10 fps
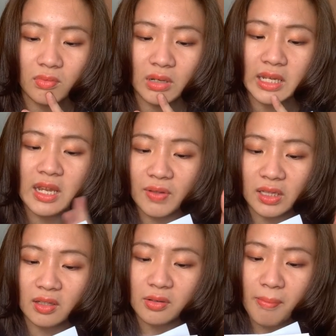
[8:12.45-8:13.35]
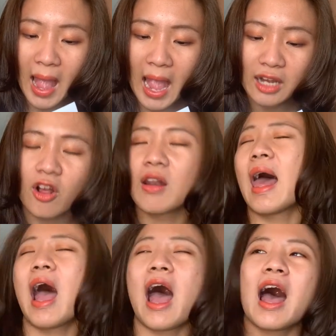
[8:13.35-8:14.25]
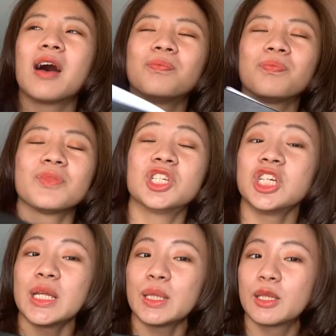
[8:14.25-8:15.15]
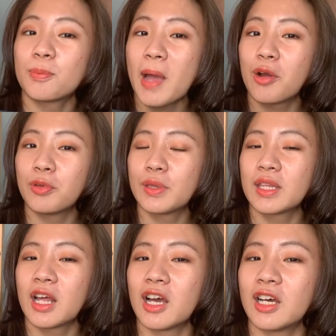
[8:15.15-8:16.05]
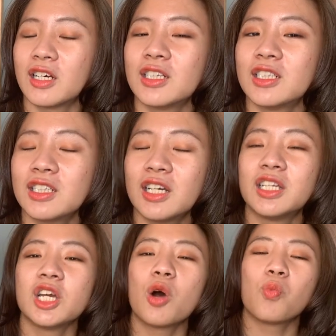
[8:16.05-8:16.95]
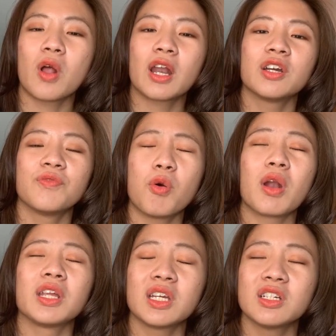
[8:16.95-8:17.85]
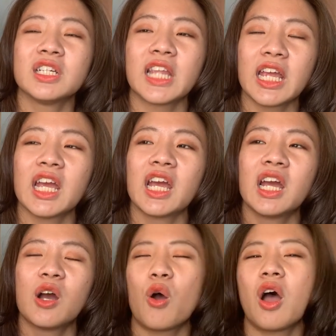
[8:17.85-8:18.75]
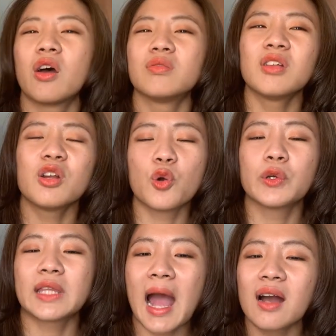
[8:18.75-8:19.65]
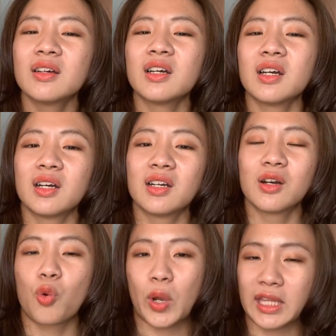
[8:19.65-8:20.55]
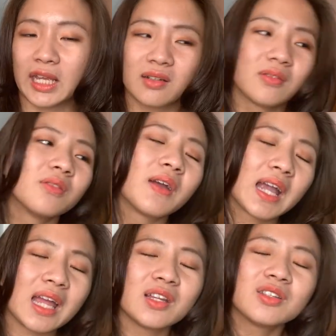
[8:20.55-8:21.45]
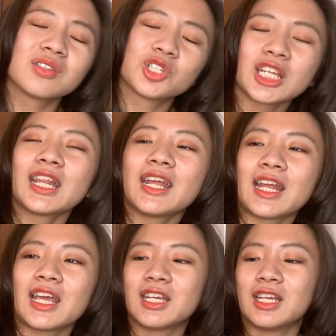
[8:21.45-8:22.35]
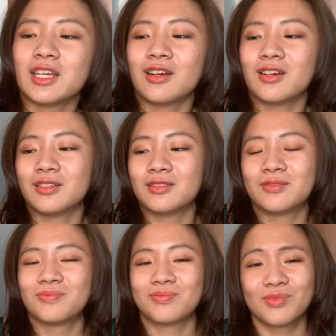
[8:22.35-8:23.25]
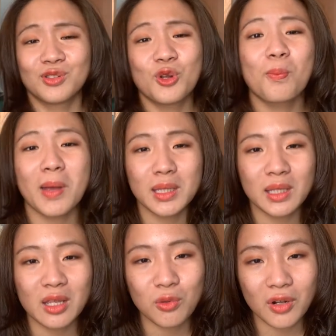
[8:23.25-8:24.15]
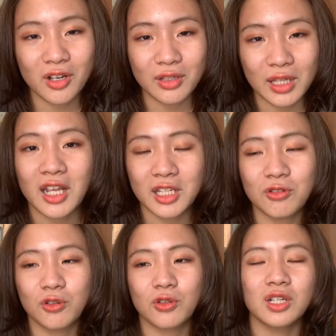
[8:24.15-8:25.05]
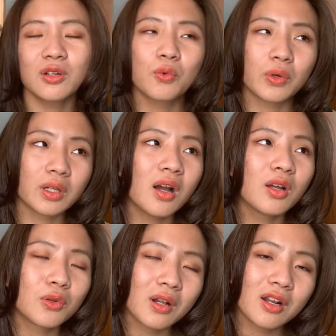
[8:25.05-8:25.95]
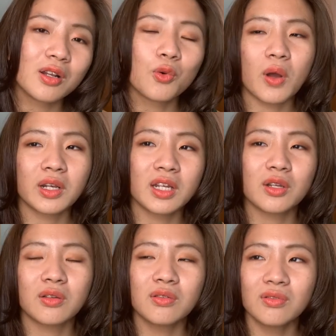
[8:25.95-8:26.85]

cái nhân vật thứ ba đó là cheating spouse uh, người chồng hoặc là người vợ hoặc là người người tình hoặc tức là đối tác ngoại tình về cái cheating này thì uh, domestic thriller rất là nhiều rồi những cuốn uh, thriller liên quan đến